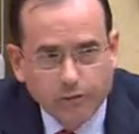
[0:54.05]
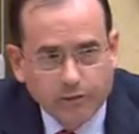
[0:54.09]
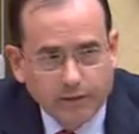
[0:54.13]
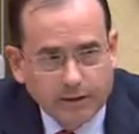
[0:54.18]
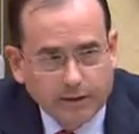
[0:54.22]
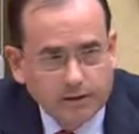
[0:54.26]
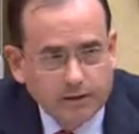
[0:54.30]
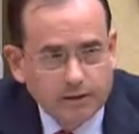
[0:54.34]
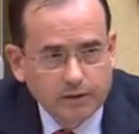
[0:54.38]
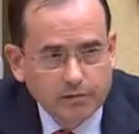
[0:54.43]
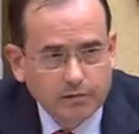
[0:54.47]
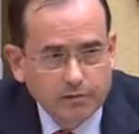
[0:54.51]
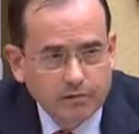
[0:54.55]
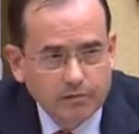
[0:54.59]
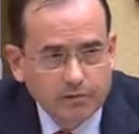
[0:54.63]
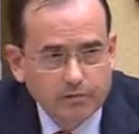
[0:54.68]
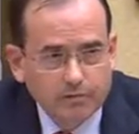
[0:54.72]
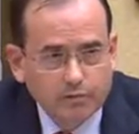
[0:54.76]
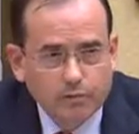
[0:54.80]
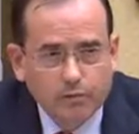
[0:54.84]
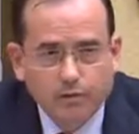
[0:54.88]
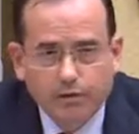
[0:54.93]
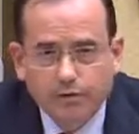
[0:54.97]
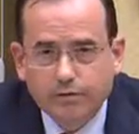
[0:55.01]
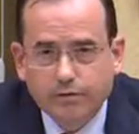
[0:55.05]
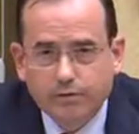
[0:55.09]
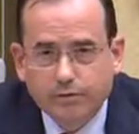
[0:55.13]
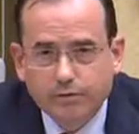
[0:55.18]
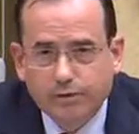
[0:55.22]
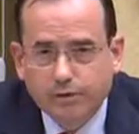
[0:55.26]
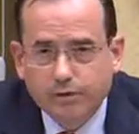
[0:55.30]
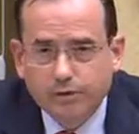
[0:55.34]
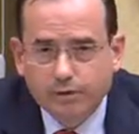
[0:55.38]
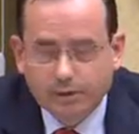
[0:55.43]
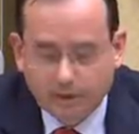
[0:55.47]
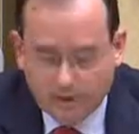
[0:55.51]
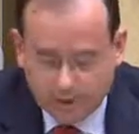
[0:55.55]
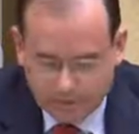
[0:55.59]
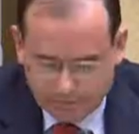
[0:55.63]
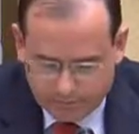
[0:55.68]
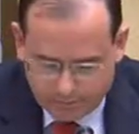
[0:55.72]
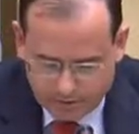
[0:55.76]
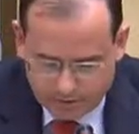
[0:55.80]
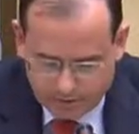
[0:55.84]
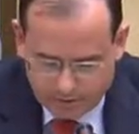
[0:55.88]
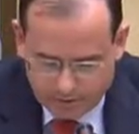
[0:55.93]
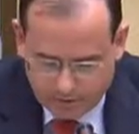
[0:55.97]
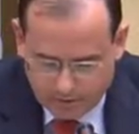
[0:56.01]
cooperativas, escuelas
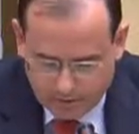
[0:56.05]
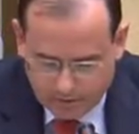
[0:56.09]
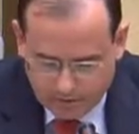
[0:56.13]
infantiles,